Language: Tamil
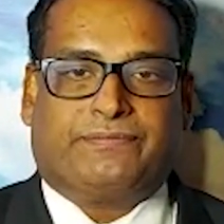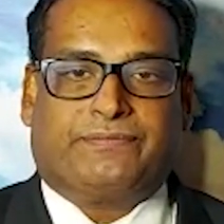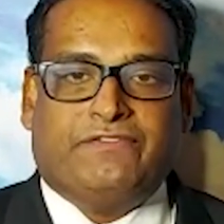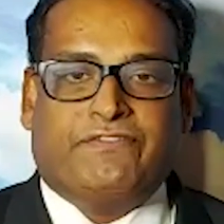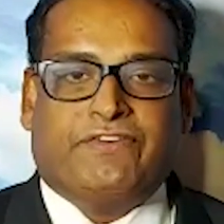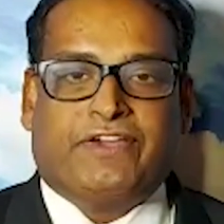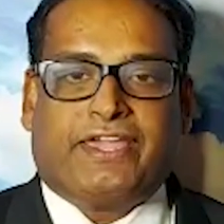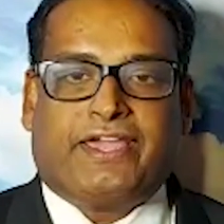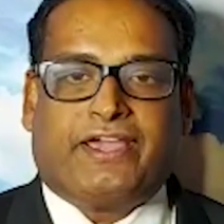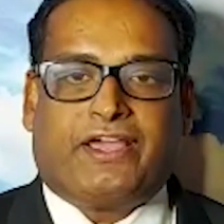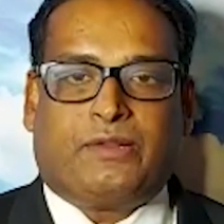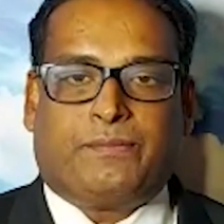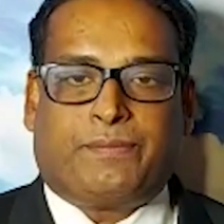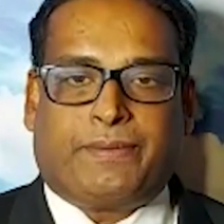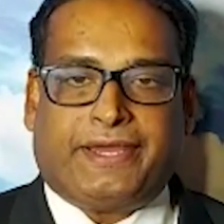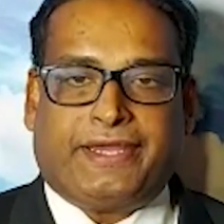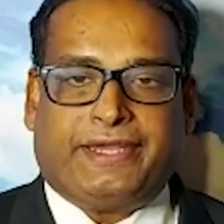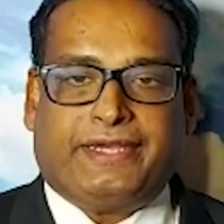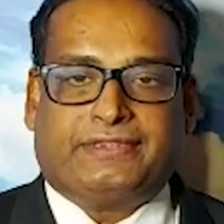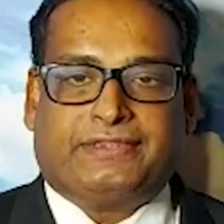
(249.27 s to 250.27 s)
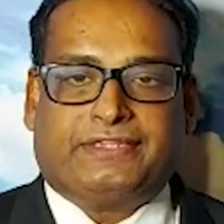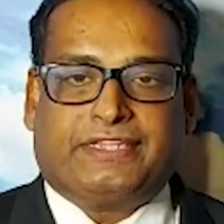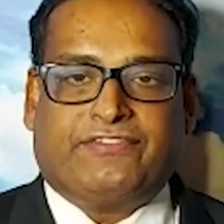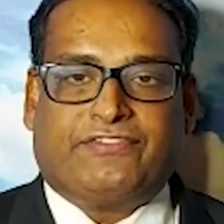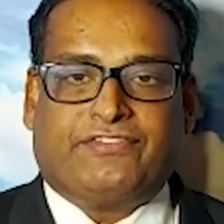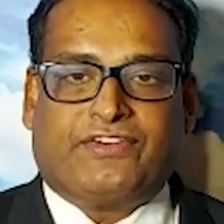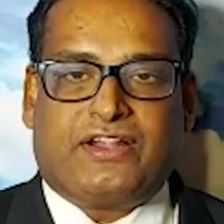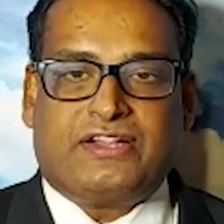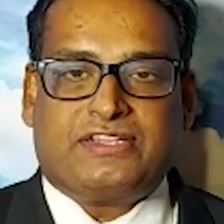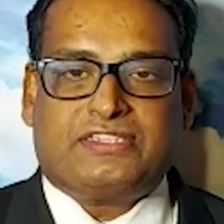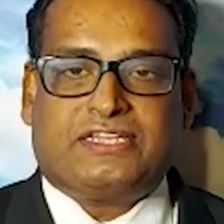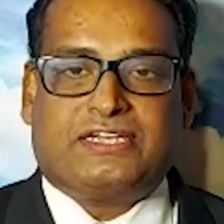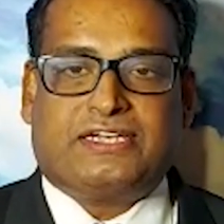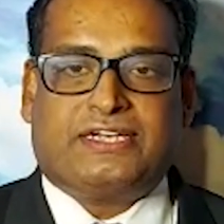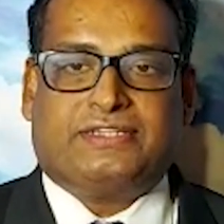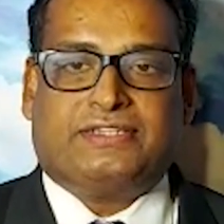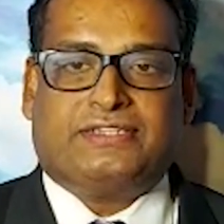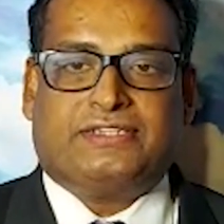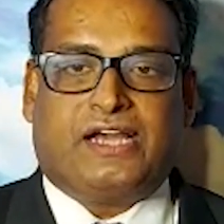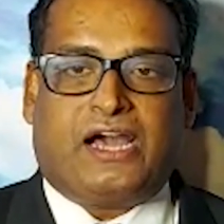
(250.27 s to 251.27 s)
இவ்வகையான பயணத்தை
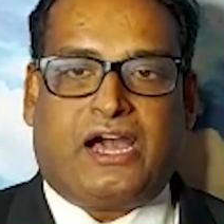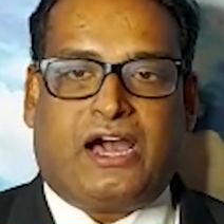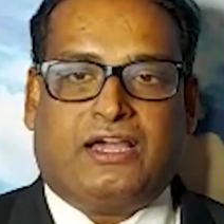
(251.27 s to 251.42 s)
பிரான்சிலிருந்து